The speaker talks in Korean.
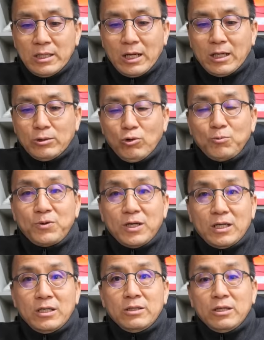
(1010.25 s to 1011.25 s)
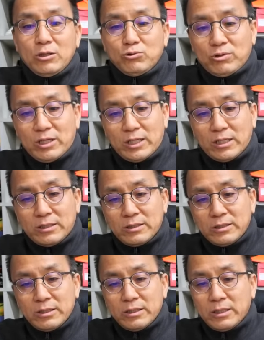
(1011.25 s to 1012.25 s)
약간 높이가 있는 게
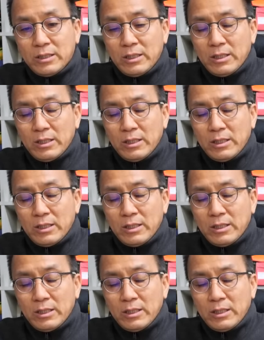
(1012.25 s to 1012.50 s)
좋다라든지